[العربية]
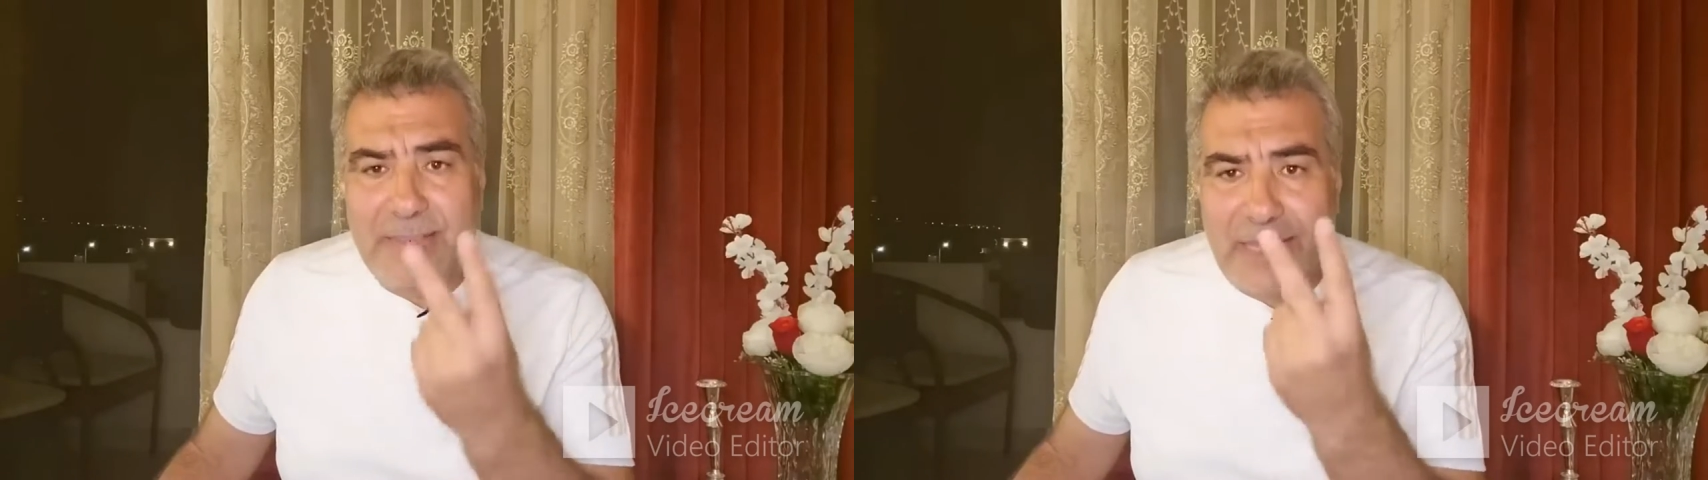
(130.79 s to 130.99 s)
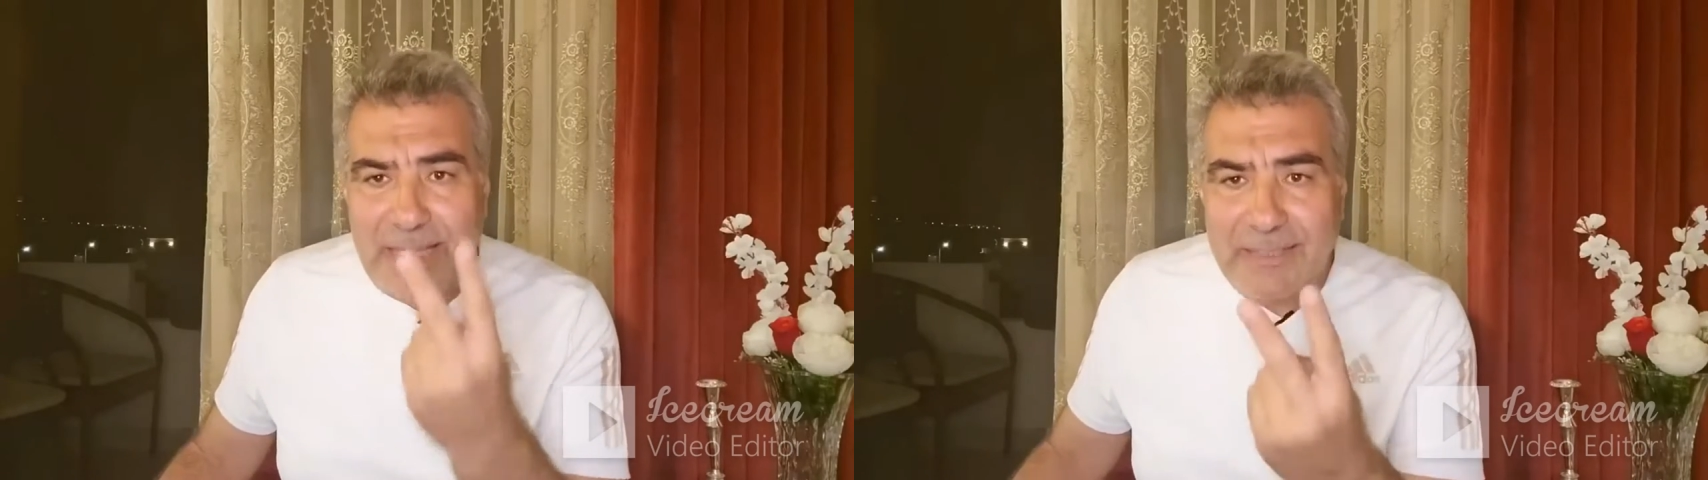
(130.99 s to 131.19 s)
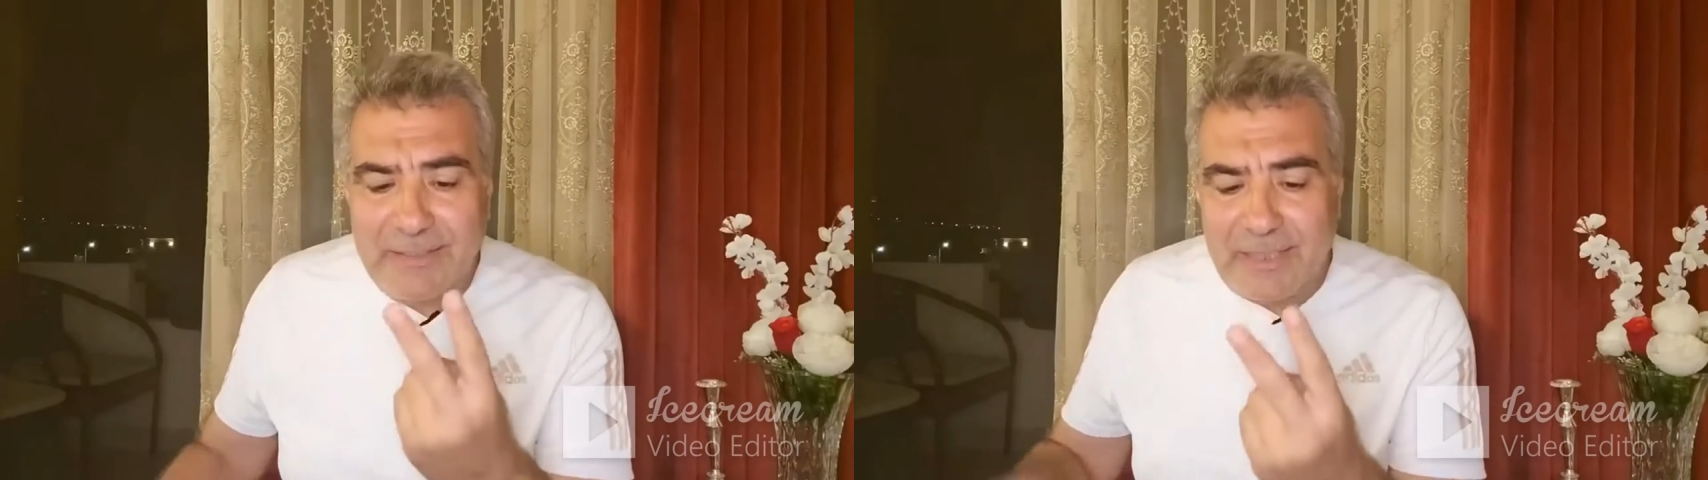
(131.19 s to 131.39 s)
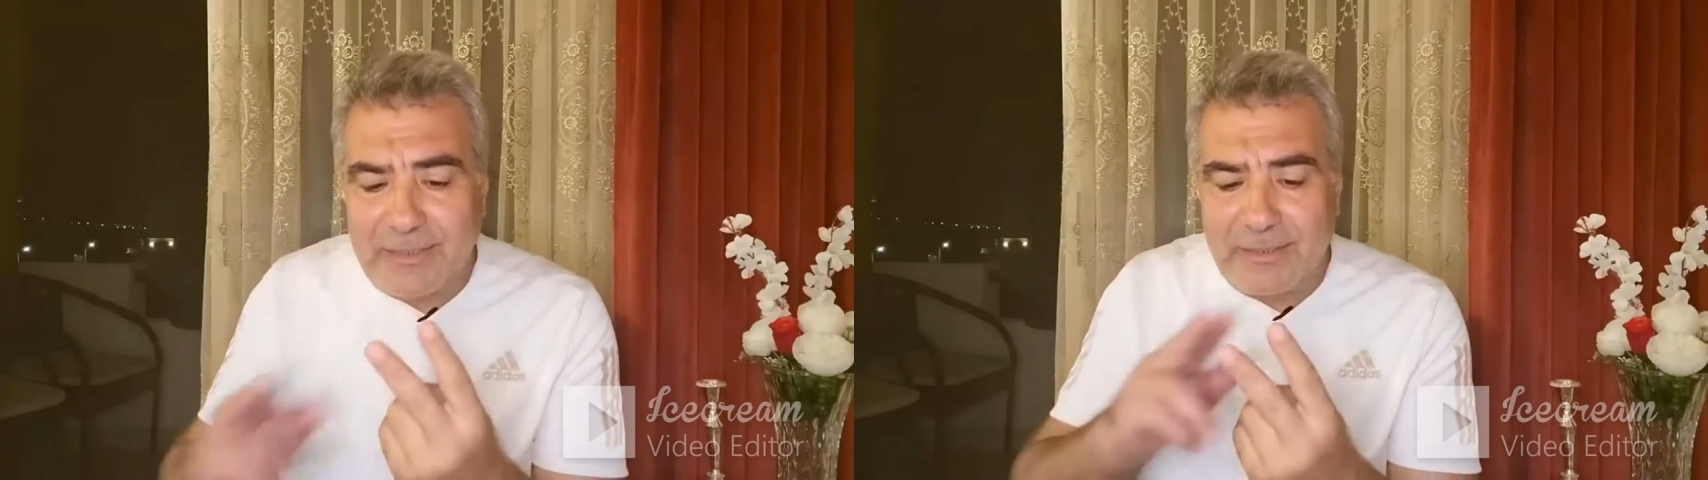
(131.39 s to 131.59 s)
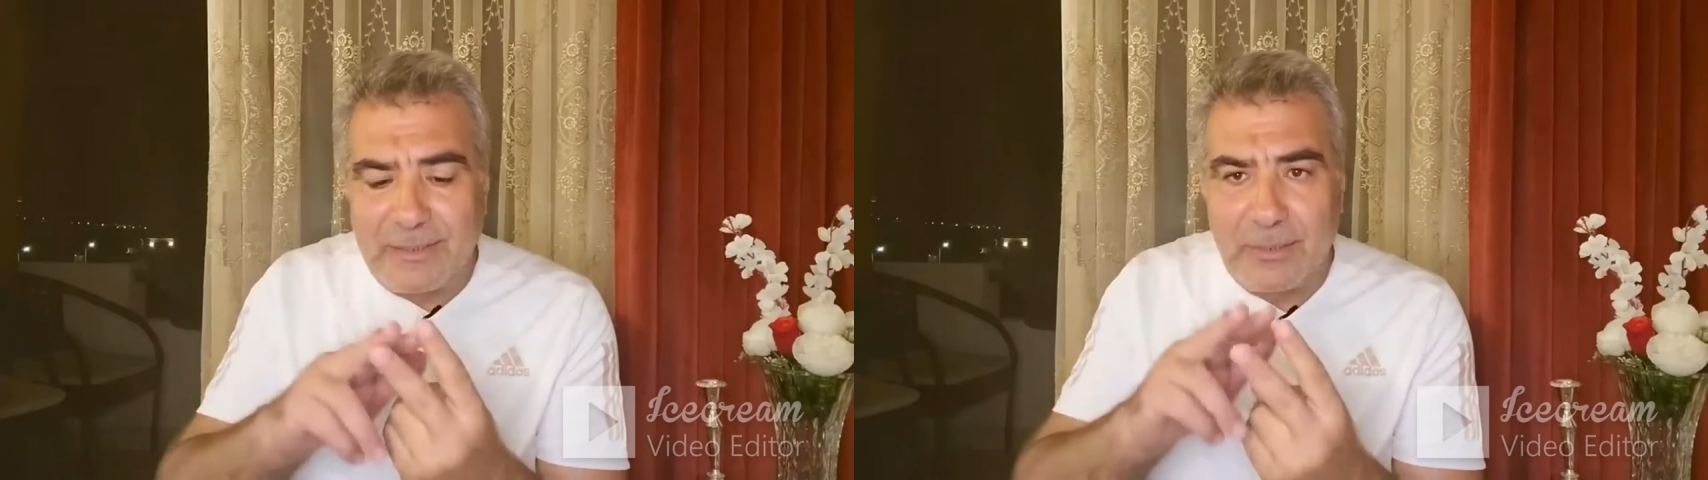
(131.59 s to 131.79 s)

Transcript: كهاتين